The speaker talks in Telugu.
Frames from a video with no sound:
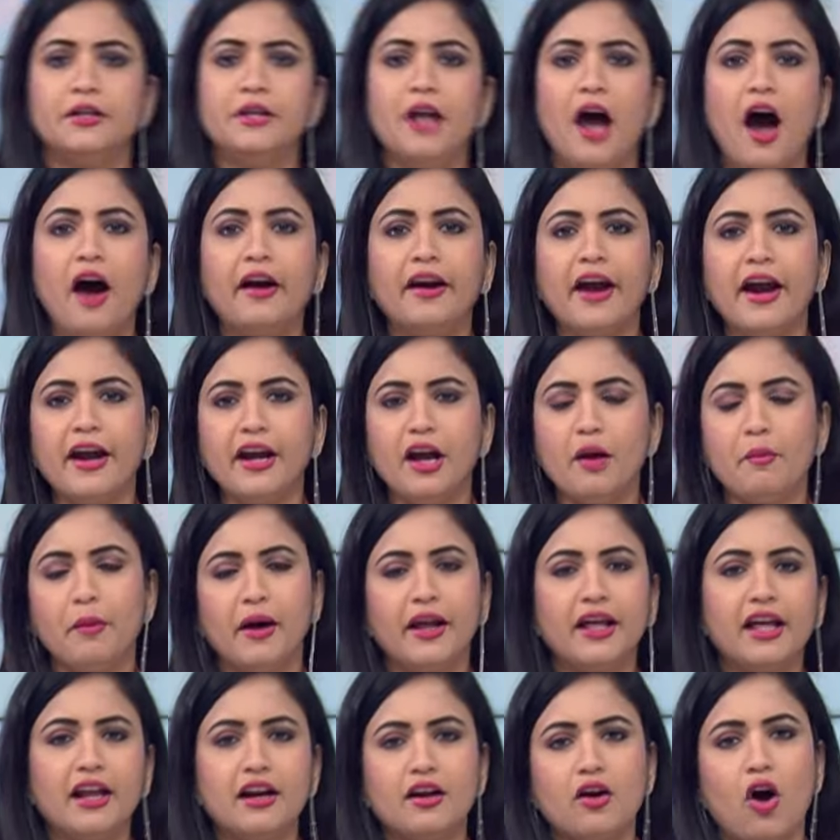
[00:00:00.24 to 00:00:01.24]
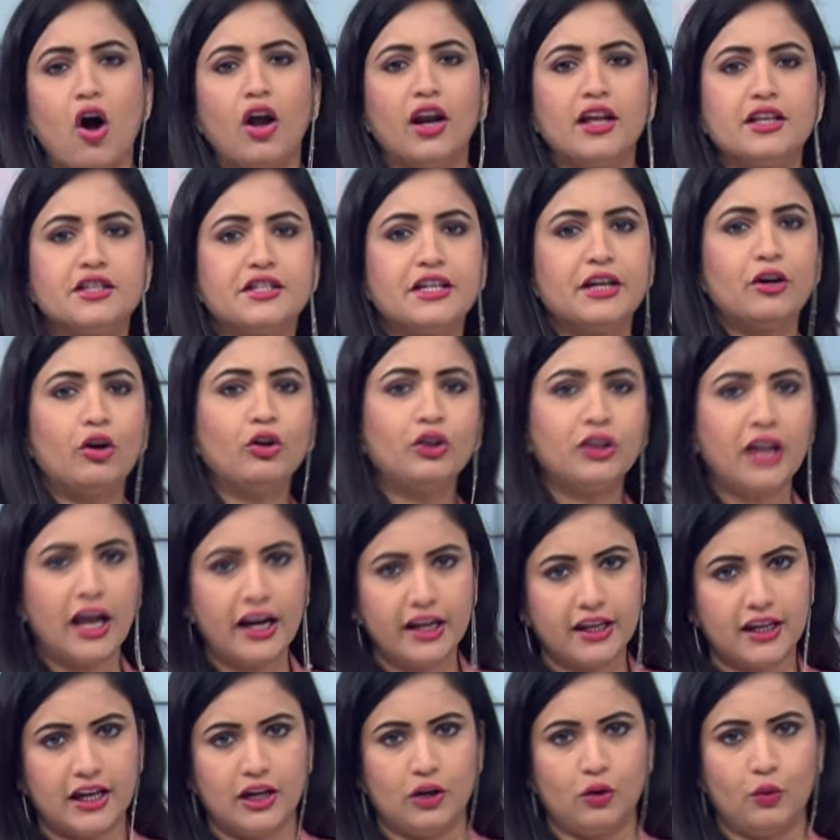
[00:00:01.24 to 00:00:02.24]
నారాయణ మెడికల్ కాలేజీలో
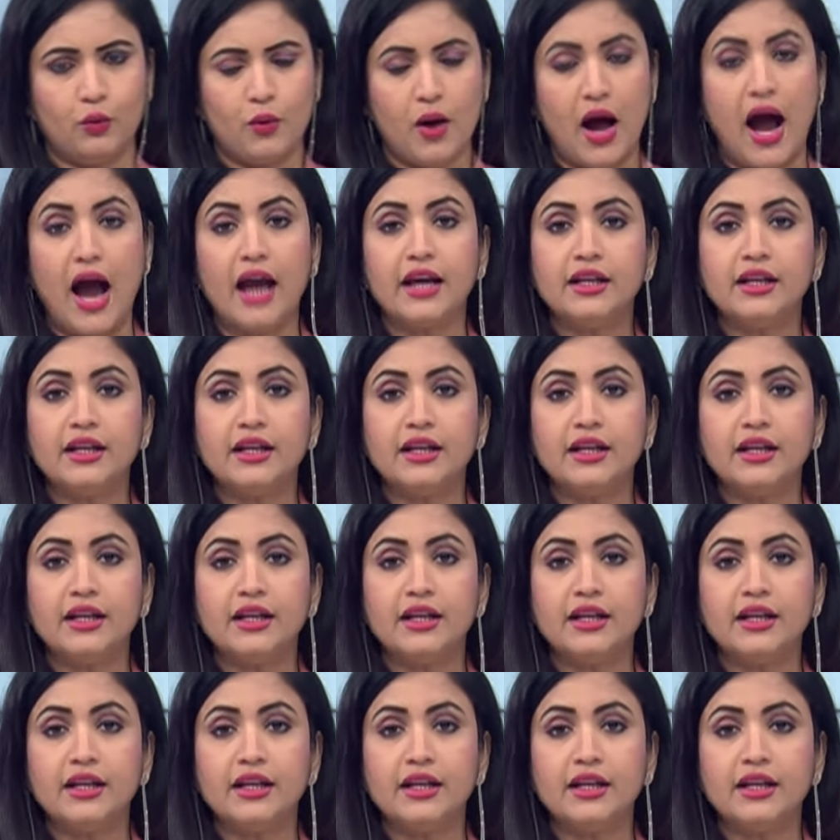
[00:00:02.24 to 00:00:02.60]
తనిఖీలు